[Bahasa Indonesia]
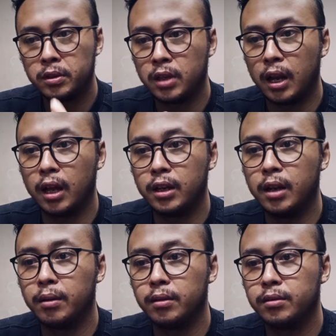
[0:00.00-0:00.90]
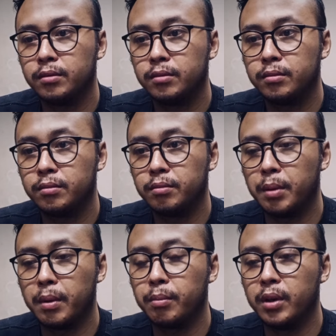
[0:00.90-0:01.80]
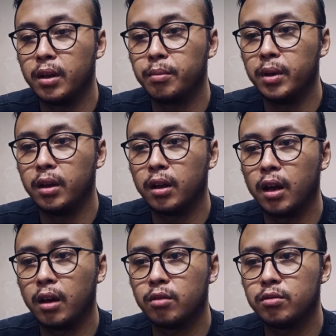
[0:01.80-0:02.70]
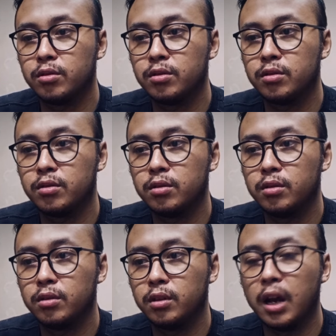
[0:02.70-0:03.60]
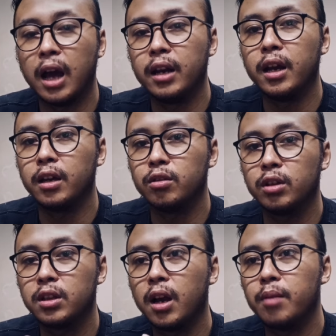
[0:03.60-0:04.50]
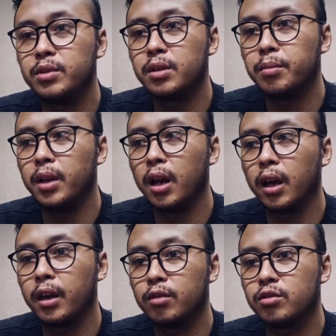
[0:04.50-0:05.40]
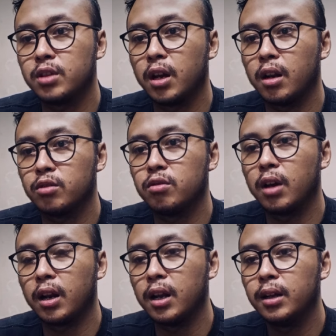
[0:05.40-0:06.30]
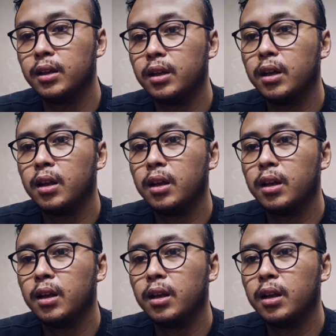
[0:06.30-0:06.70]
salah dan memang benar-benar harus nggak ada gitu kita nggak bisa bilang kayak gitu secara langsung karena